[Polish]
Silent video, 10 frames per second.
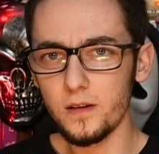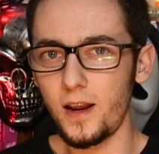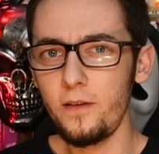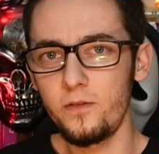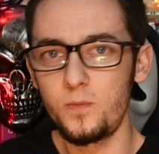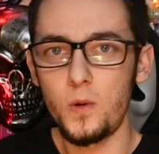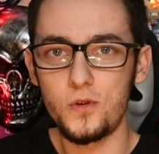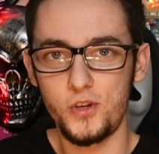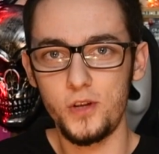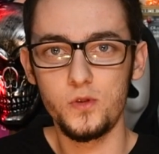Krew w
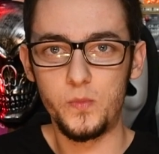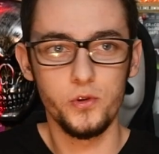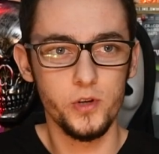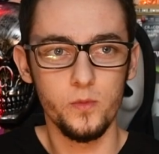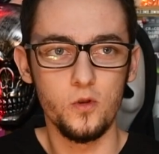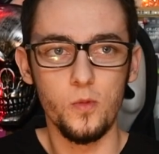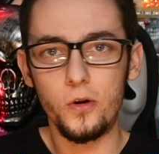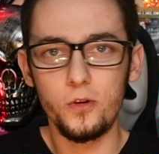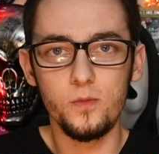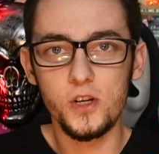połączeniu z poczuciem
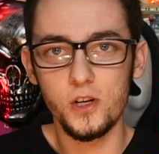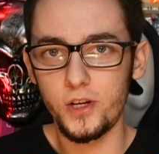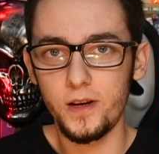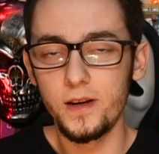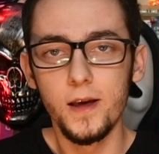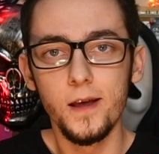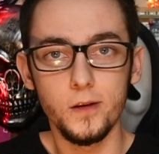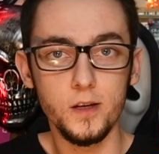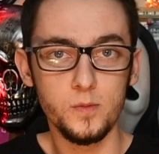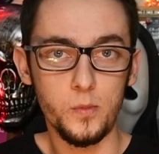humoru i myślę, że
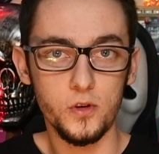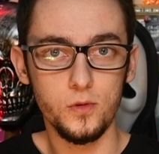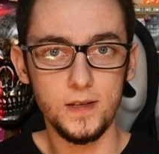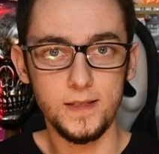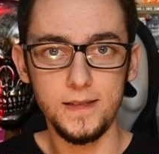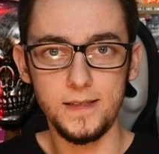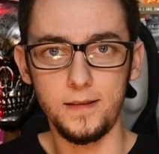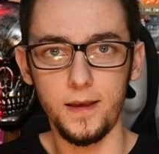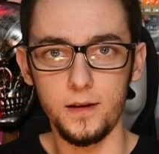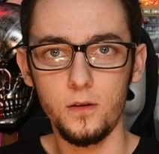to jest po prostu esencja
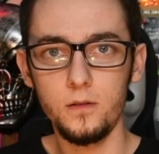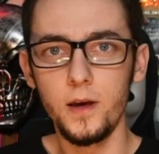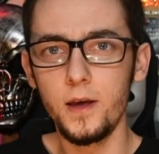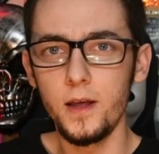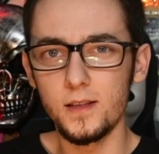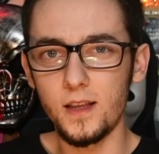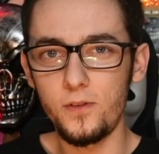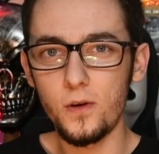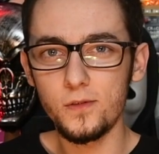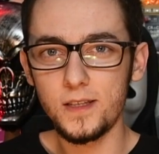tego.
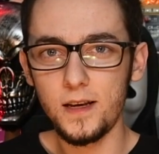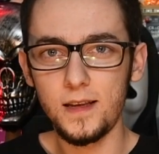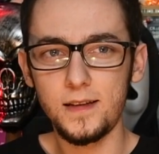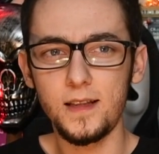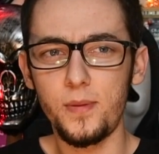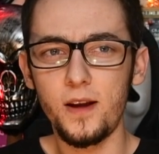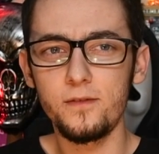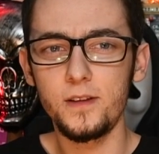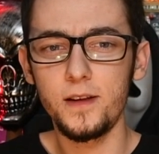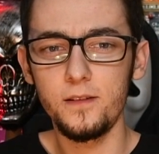Nawiązań tak
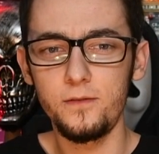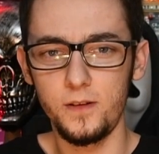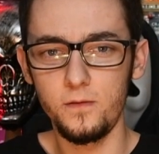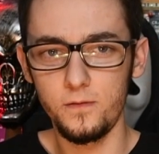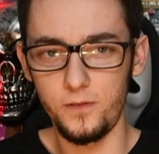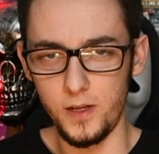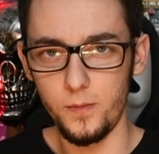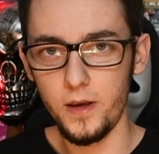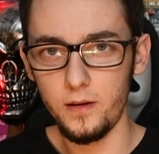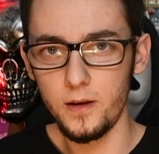naprawdę w tym
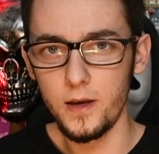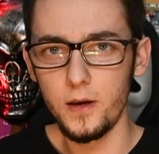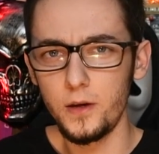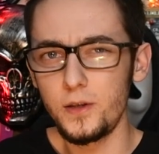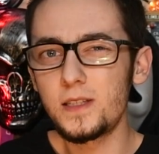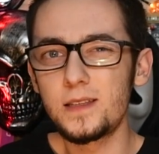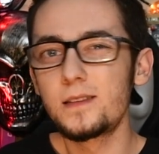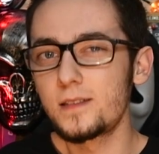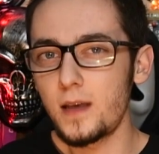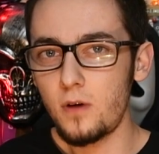filmie
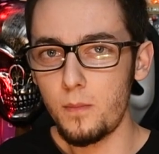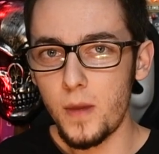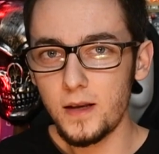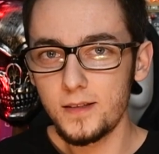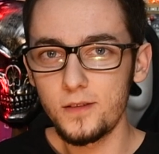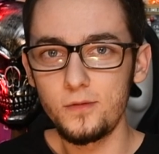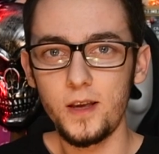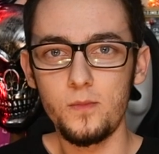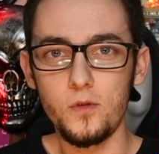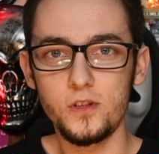jest cała masa
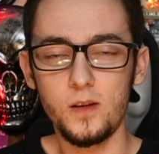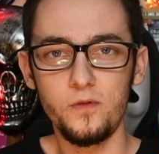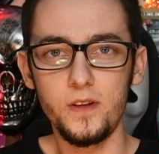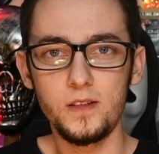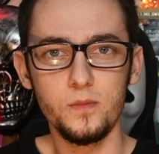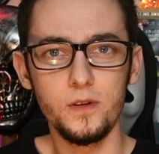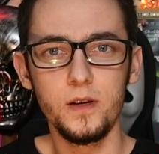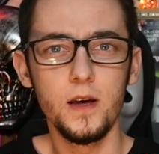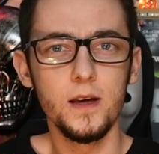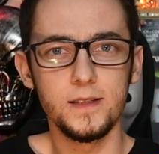tutaj można powiedzmy
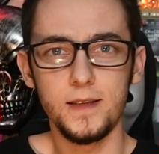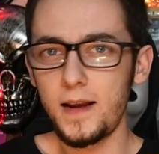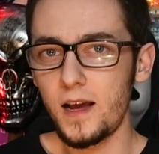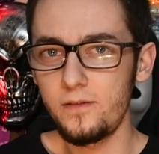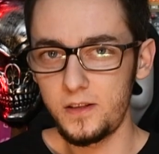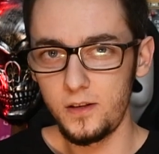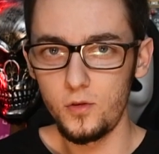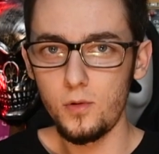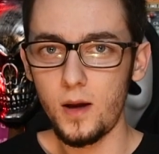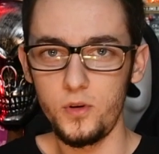z rękawa
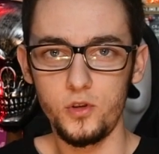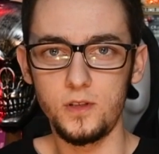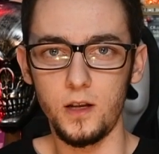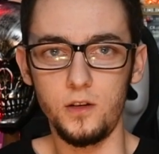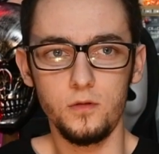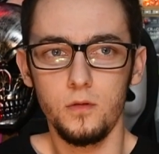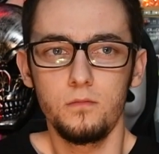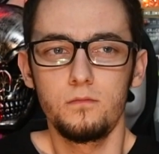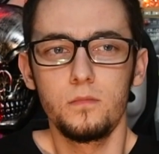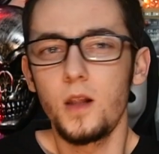tytułami rzucać.
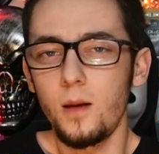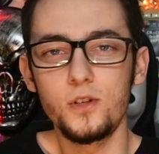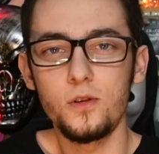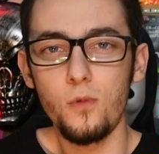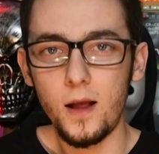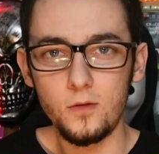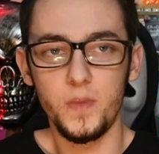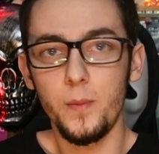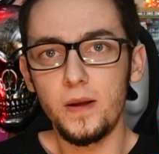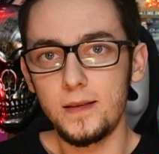No dla przykładu,
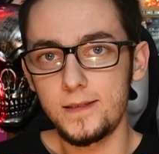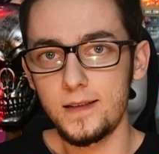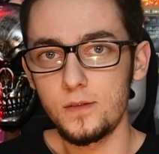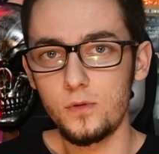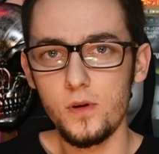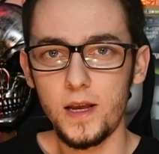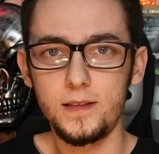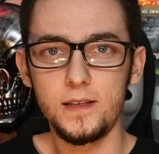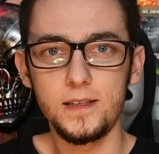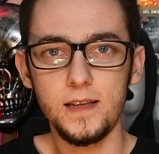nie będę zdradzał
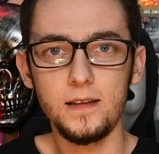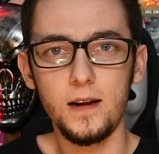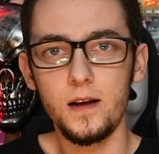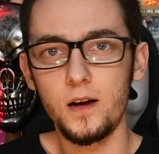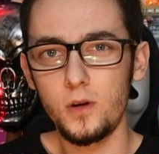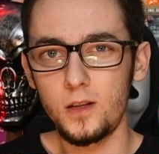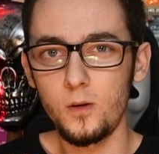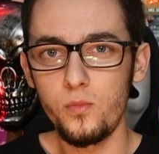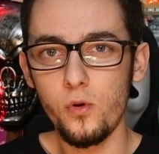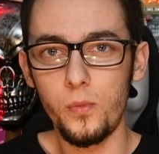konkretnych scen, ale akurat
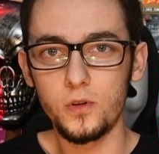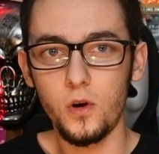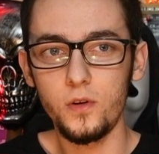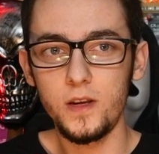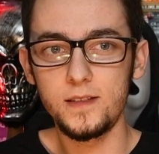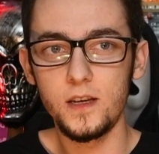to było pod koniec.